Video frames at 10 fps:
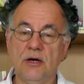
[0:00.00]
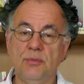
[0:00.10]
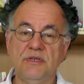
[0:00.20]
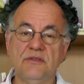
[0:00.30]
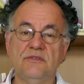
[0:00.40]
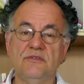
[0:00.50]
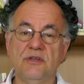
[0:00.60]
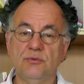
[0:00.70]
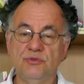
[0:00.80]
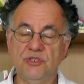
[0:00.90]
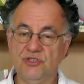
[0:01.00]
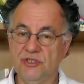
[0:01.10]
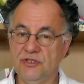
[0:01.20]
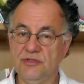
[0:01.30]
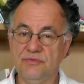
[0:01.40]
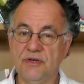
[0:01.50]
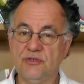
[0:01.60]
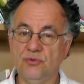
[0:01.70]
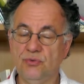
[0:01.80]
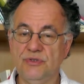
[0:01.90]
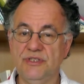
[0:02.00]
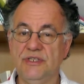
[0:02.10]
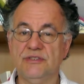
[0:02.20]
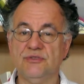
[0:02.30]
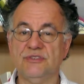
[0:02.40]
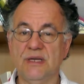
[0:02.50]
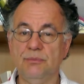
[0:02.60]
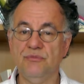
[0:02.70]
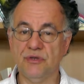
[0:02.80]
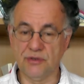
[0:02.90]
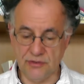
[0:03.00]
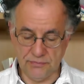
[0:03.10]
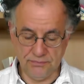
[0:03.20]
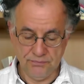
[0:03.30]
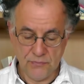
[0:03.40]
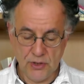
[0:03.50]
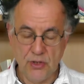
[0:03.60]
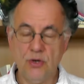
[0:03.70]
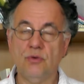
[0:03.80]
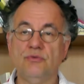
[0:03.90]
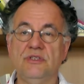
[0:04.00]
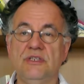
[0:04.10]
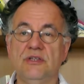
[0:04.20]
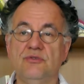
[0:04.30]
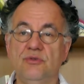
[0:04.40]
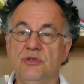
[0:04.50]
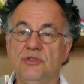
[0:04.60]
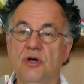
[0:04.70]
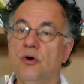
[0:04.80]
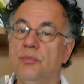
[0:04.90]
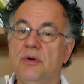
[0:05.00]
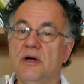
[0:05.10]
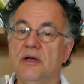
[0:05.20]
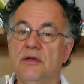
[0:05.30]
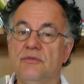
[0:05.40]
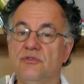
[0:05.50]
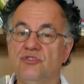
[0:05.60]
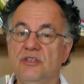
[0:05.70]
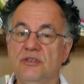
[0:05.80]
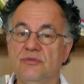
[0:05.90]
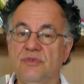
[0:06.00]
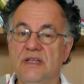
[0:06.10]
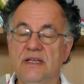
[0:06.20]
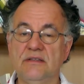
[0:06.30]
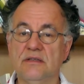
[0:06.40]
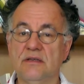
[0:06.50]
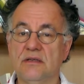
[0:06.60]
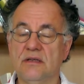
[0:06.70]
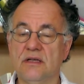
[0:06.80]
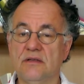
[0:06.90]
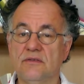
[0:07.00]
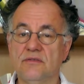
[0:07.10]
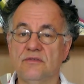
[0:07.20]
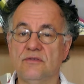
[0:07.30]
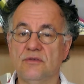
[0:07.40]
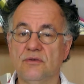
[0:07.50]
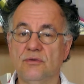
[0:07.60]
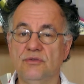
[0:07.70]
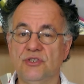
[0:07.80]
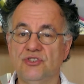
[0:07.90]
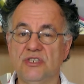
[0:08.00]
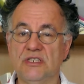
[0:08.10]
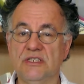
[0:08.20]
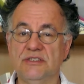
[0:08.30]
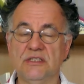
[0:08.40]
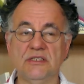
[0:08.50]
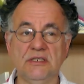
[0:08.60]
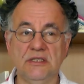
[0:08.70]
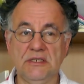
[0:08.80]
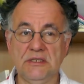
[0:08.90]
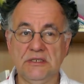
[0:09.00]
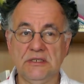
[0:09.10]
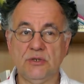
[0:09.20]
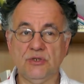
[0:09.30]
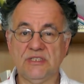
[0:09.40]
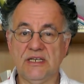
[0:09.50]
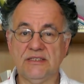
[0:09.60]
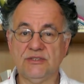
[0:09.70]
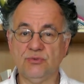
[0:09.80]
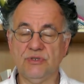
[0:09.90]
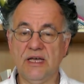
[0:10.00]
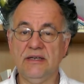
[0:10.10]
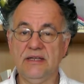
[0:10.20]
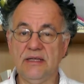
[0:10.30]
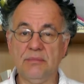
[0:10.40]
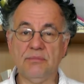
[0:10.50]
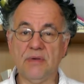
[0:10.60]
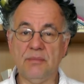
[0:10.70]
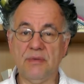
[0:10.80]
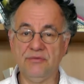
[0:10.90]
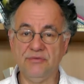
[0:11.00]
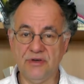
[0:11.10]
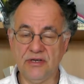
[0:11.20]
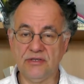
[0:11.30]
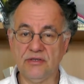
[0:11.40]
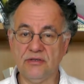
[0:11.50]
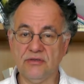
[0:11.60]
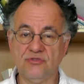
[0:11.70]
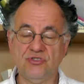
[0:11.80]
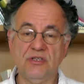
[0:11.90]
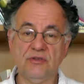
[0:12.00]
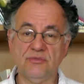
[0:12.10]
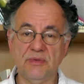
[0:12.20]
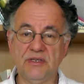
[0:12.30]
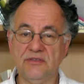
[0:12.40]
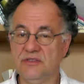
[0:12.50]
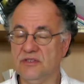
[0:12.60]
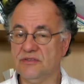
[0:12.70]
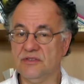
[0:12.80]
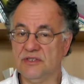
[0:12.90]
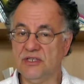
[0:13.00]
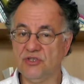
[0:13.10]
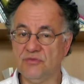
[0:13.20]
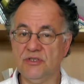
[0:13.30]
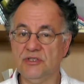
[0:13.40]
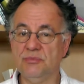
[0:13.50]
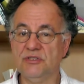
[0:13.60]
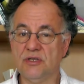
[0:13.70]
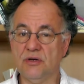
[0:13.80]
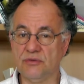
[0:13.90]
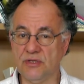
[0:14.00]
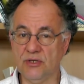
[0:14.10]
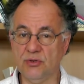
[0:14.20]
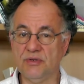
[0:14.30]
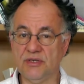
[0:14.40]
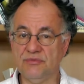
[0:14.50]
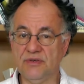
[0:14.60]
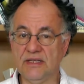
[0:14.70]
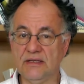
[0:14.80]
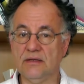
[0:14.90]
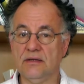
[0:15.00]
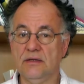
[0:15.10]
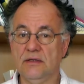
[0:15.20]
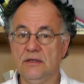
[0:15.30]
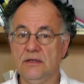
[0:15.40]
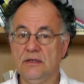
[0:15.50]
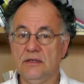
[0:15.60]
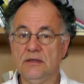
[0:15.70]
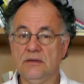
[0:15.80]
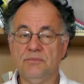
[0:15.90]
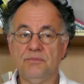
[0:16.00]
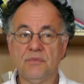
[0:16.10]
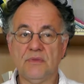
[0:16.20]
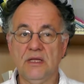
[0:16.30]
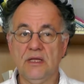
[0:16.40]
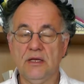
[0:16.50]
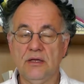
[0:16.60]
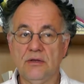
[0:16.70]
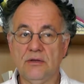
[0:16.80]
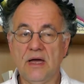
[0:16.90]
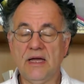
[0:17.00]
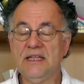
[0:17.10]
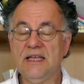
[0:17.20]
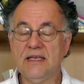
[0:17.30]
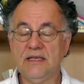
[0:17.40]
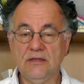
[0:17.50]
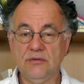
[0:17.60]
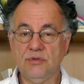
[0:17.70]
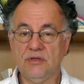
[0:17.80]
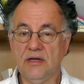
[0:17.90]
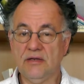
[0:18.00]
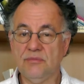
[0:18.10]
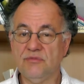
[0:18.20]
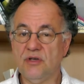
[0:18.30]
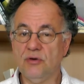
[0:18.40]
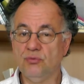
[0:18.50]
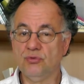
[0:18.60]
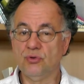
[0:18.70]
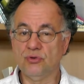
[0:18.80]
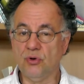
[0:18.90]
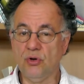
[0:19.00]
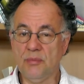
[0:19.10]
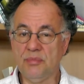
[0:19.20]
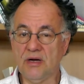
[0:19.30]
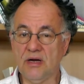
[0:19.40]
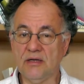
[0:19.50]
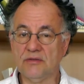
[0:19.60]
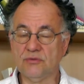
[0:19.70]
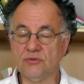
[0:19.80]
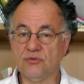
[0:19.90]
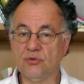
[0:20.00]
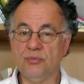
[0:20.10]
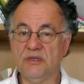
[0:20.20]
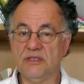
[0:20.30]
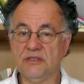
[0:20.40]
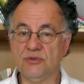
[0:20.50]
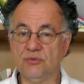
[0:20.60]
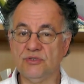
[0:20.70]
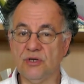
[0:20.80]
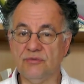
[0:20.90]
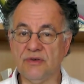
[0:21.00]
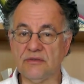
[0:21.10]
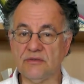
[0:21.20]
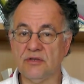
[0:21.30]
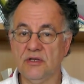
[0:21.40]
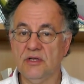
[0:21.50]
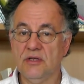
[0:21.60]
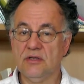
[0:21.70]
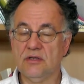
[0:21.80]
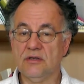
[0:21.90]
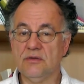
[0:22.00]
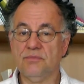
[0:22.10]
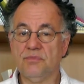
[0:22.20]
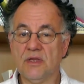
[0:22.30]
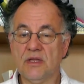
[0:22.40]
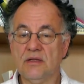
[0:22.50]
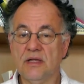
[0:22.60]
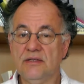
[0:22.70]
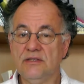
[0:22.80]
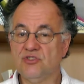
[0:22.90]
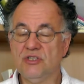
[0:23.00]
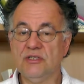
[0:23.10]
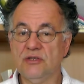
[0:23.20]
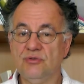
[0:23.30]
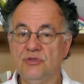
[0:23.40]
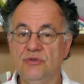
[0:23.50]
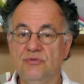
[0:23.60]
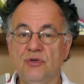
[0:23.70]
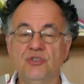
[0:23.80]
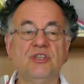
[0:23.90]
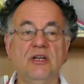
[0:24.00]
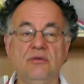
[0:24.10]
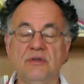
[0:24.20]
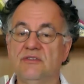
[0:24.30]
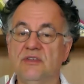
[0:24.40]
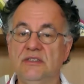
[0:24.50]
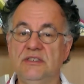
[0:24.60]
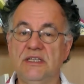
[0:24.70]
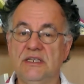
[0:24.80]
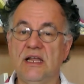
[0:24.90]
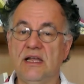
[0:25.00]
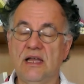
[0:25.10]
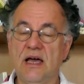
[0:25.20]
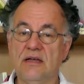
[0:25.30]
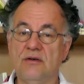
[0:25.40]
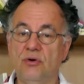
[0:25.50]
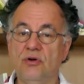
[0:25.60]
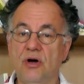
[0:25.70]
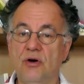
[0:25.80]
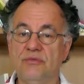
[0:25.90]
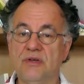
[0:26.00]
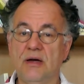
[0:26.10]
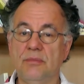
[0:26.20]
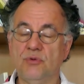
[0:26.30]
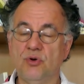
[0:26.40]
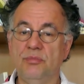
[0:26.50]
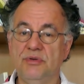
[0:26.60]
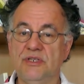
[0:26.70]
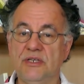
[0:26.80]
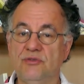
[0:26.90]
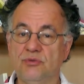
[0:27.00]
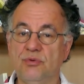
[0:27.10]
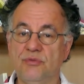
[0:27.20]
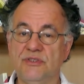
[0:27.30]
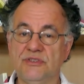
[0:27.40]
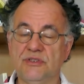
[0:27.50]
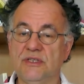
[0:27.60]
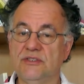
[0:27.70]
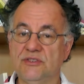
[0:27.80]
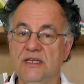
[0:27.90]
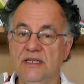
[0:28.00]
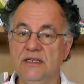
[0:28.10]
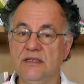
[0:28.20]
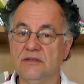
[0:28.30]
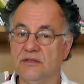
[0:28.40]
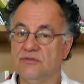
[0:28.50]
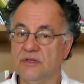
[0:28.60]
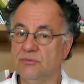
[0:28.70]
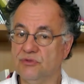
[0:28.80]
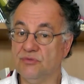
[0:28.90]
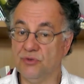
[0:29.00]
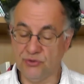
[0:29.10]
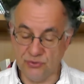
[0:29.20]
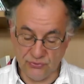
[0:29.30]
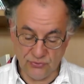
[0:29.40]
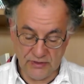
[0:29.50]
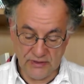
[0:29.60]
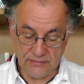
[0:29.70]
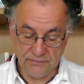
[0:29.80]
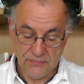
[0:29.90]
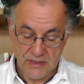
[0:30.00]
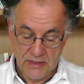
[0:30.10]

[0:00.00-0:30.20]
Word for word: glaube, das sind sehr unterschiedliche Faktoren, die hier zusammenwirken und die natürlich auch bei verschiedenen Pflegenden ganz unterschiedliche Konstellationen annehmen. Anfang steht aus meiner Sicht das gesellschaftliche Misstrauen gegenüber der Pflege. Ähm, äh, einhergehend mit einem sehr hohen Kontrollapparat und Dokumentationsaufwand. Ähm, dahinter steht natürlich die Vorstellung, ihr seid nicht in der Lage, eure Aufgaben kompetent und professionell zu erledigen. Deswegen müssen wir euch kontrollieren.